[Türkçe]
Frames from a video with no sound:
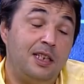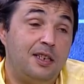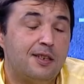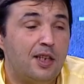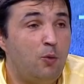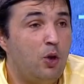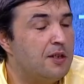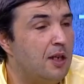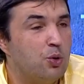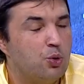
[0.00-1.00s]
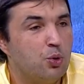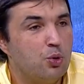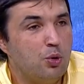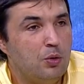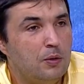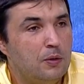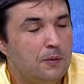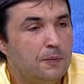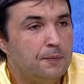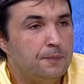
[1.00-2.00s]
ilk izlenim öyle. Sen ne düşünüyorsun?
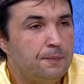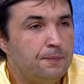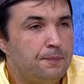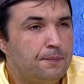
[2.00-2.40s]
Öyle